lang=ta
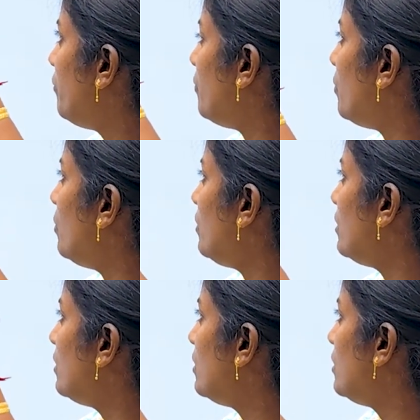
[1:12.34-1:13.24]
ஃபோர்
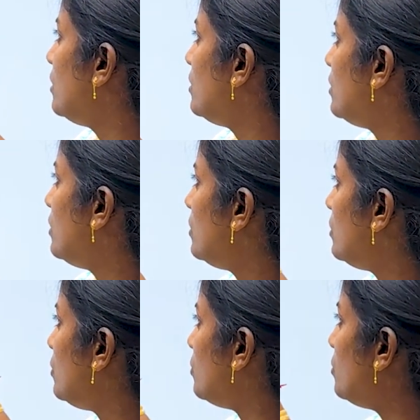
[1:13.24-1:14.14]

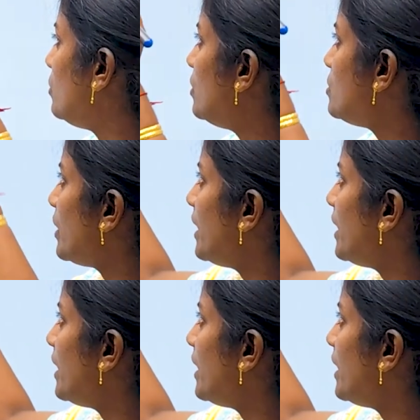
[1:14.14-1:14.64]
டூ ஸோ